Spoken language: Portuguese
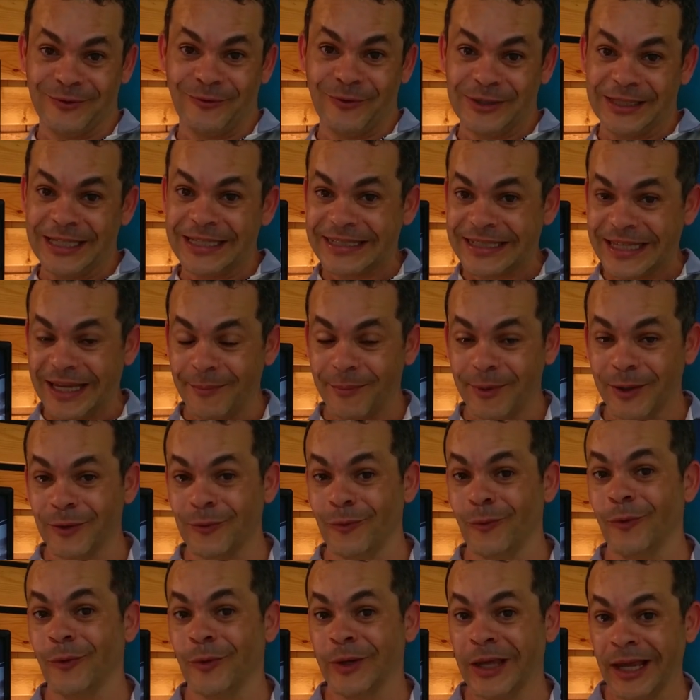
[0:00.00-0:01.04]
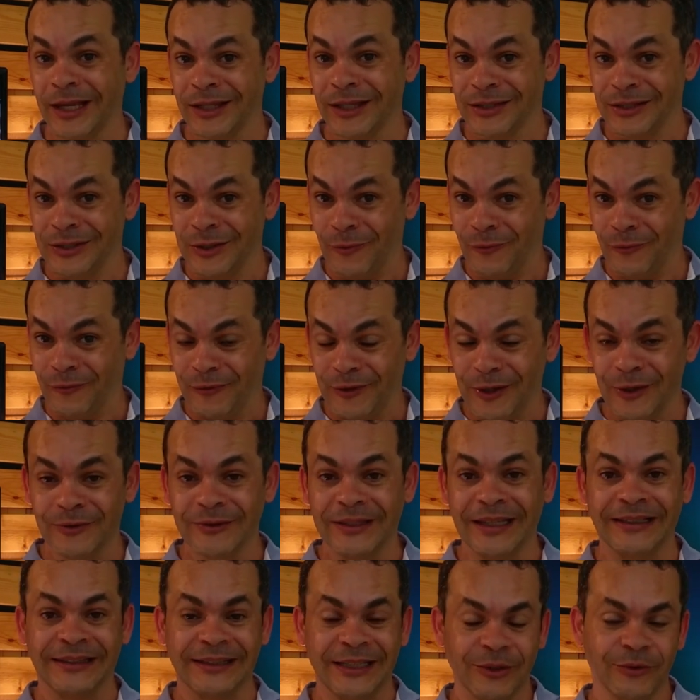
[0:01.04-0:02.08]
Se você sabe que, o que, é que teu filho
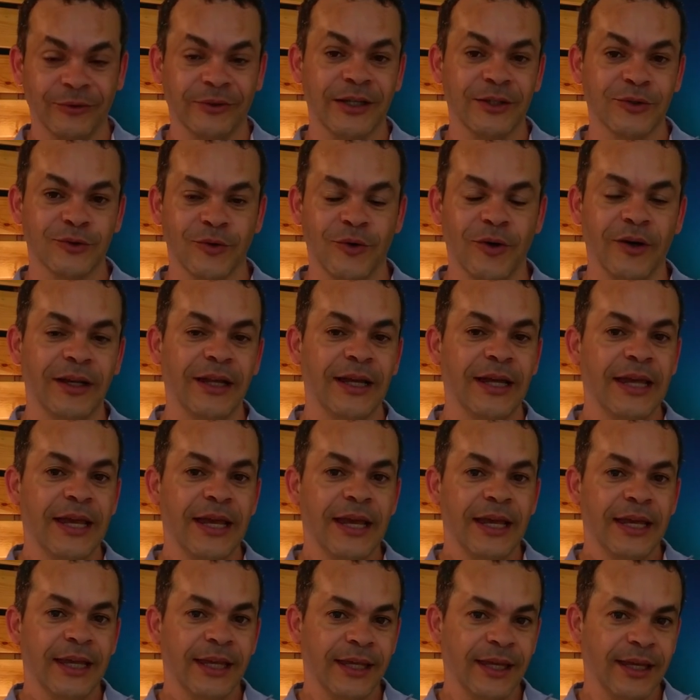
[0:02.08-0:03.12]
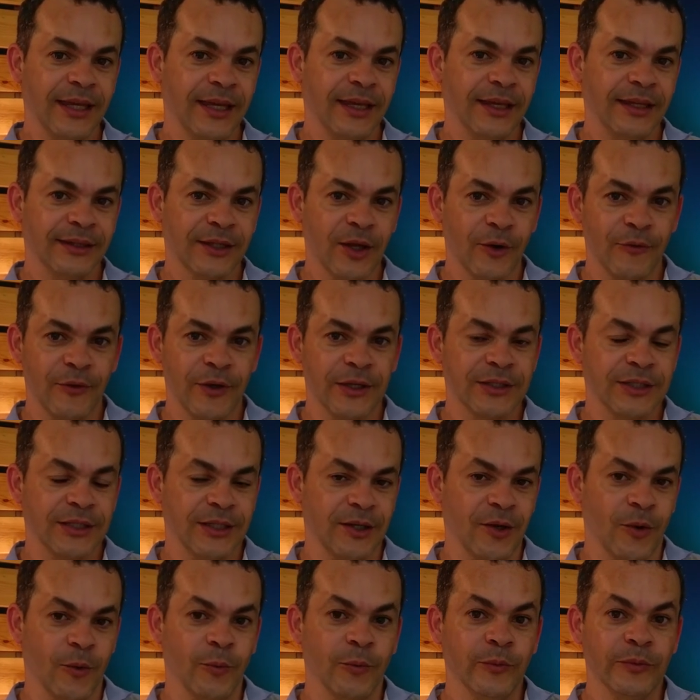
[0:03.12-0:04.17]
está tendo na escola e talvez
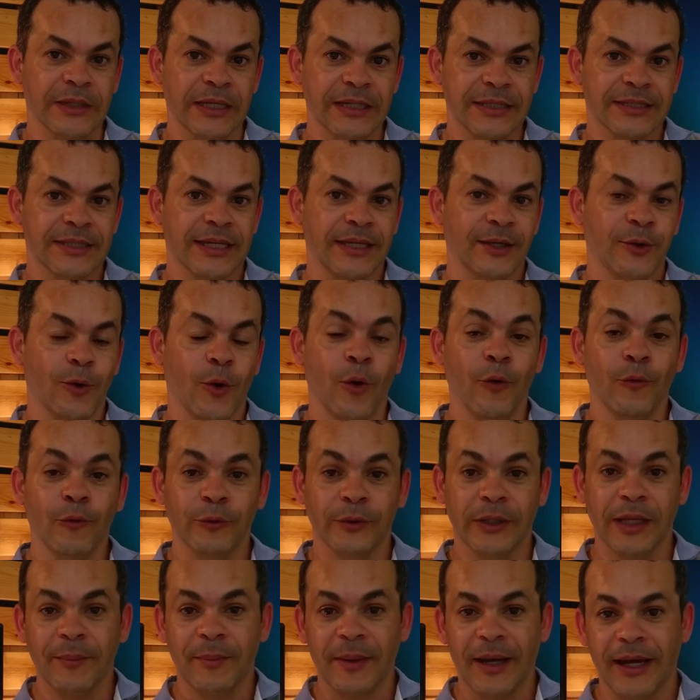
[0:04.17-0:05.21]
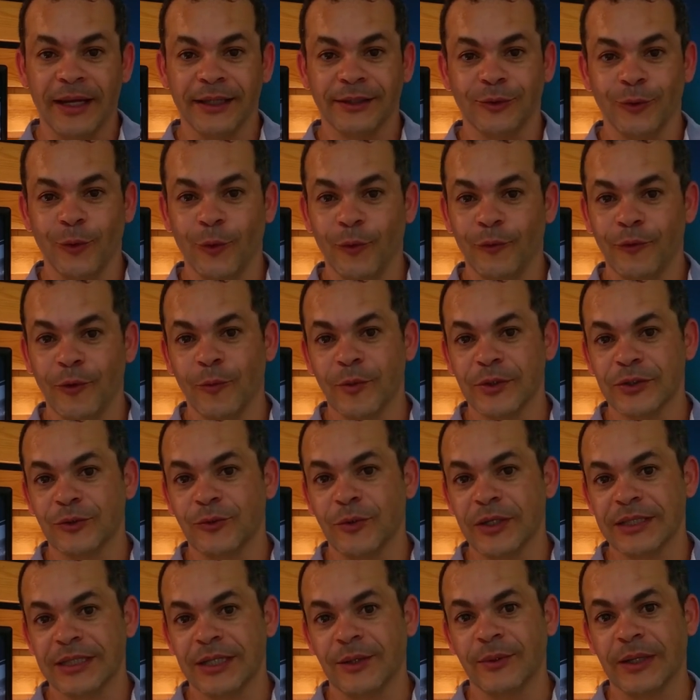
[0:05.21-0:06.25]
em algum desses aí houve um debate, houve alguma
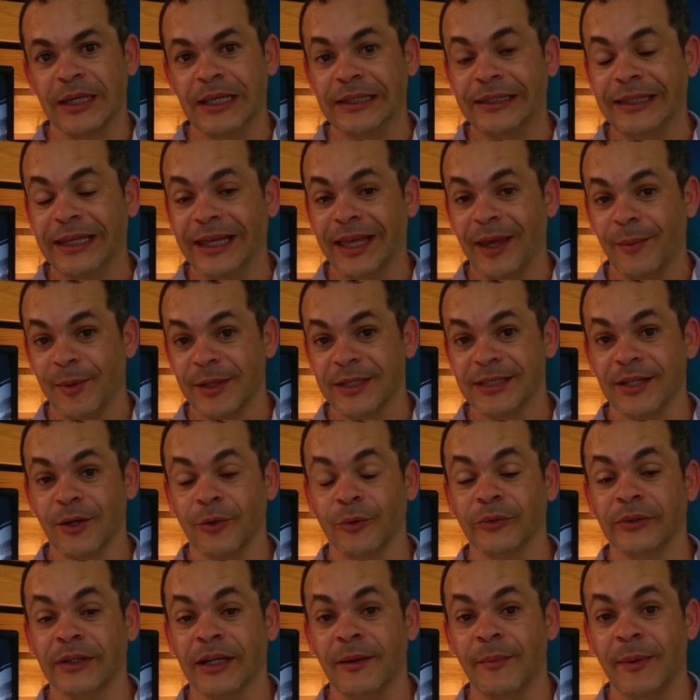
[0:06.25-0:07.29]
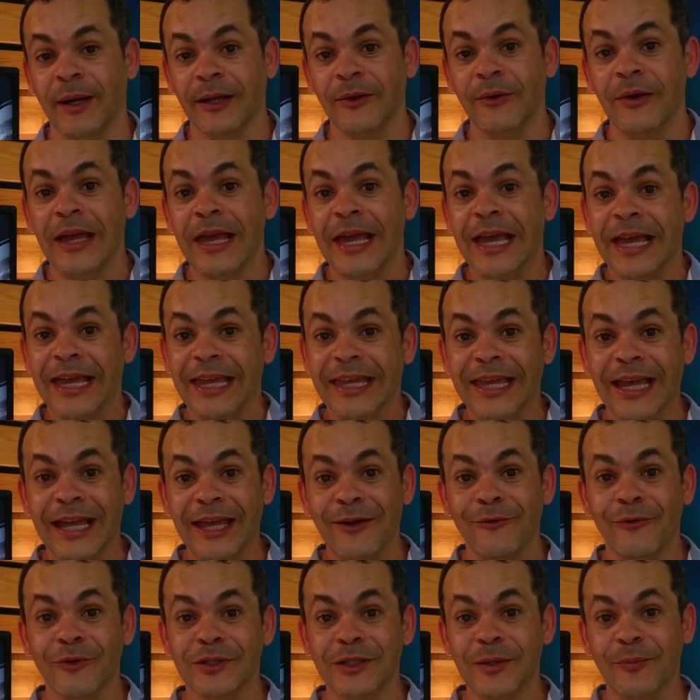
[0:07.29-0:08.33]
situação que ele tem que apresentar algum trabalho, e
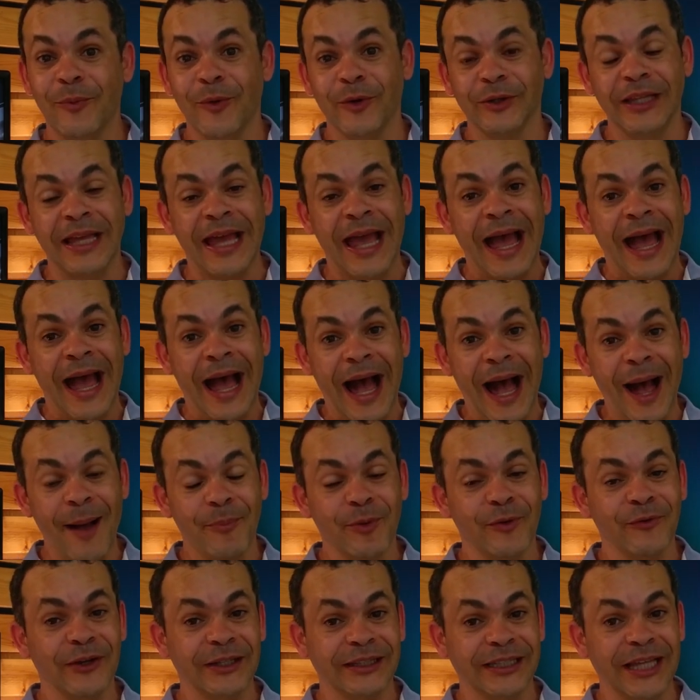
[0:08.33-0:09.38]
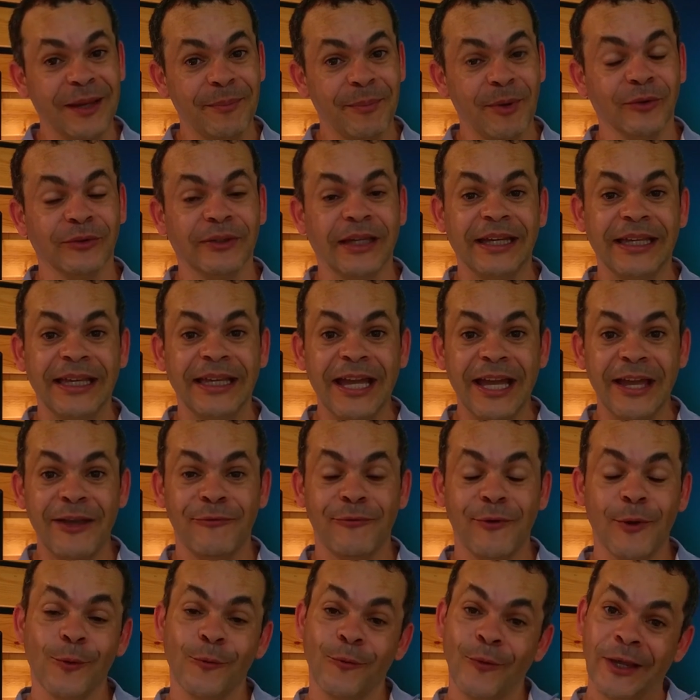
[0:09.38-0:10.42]
aí você pode aproveitar e perguntar: e aí,
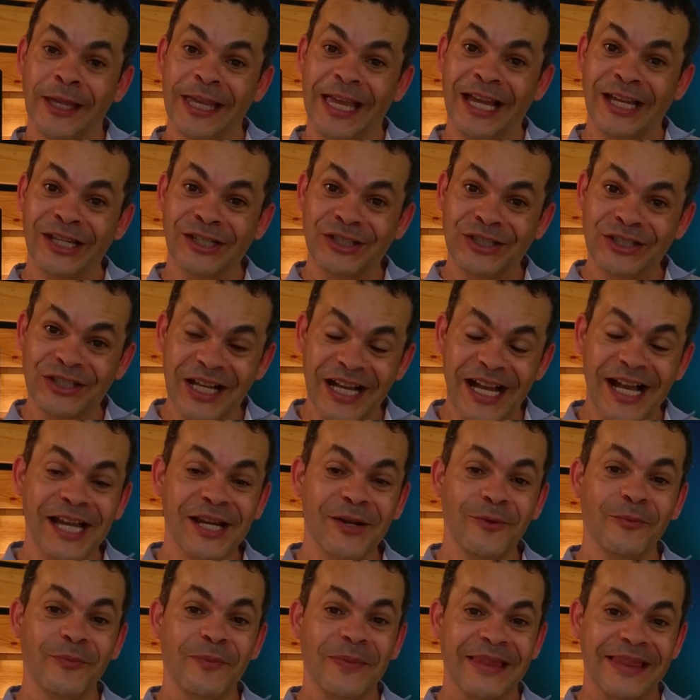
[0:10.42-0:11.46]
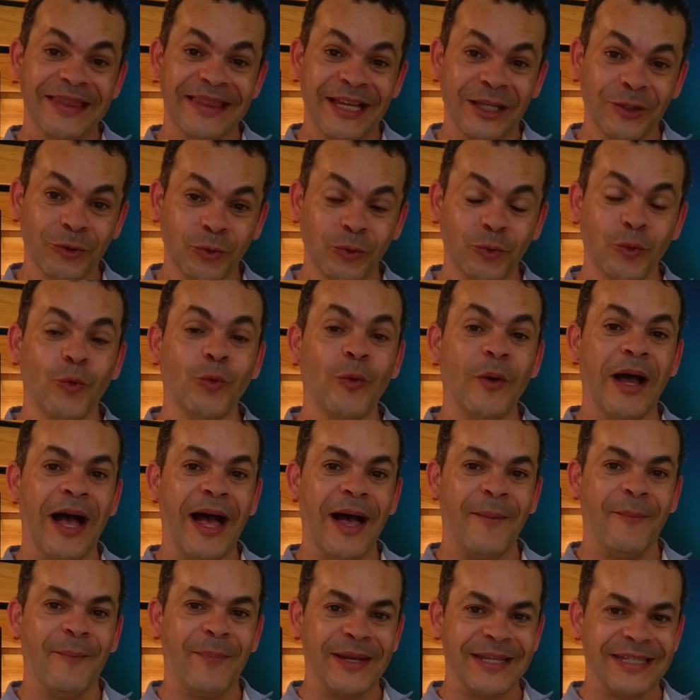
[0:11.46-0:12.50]
filho, o que, é que acharam da tua
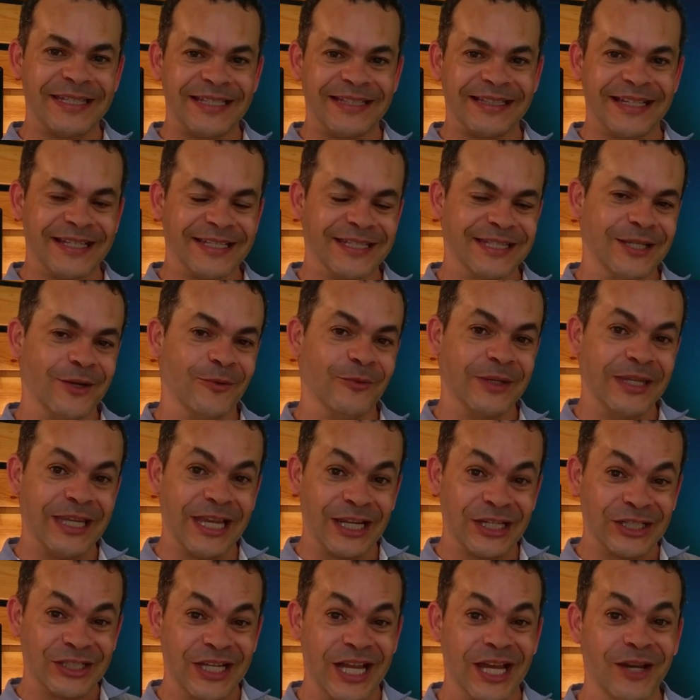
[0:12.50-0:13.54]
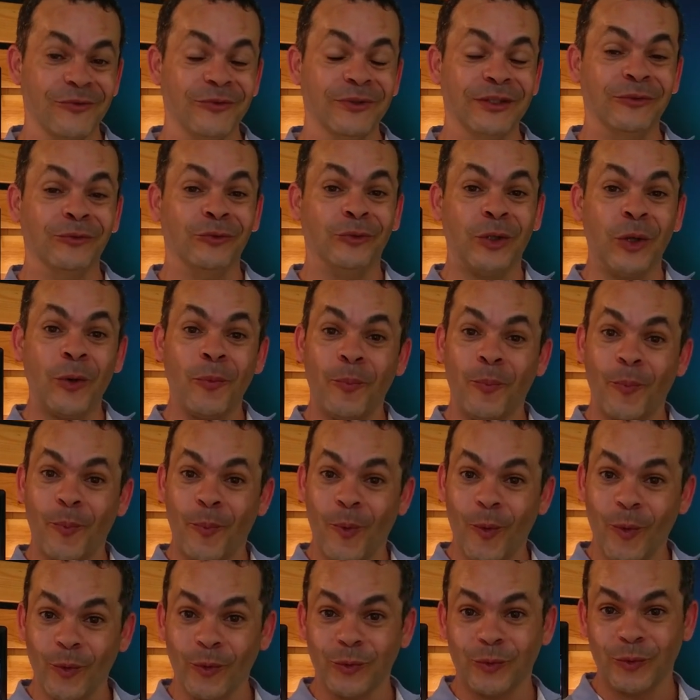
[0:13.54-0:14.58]
apresentação? O que acharam do teu
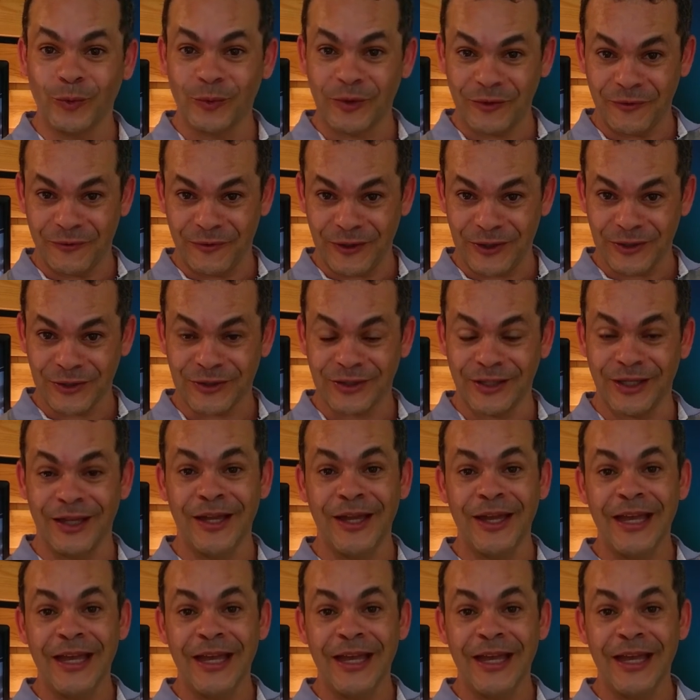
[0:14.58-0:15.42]
ponto de vista?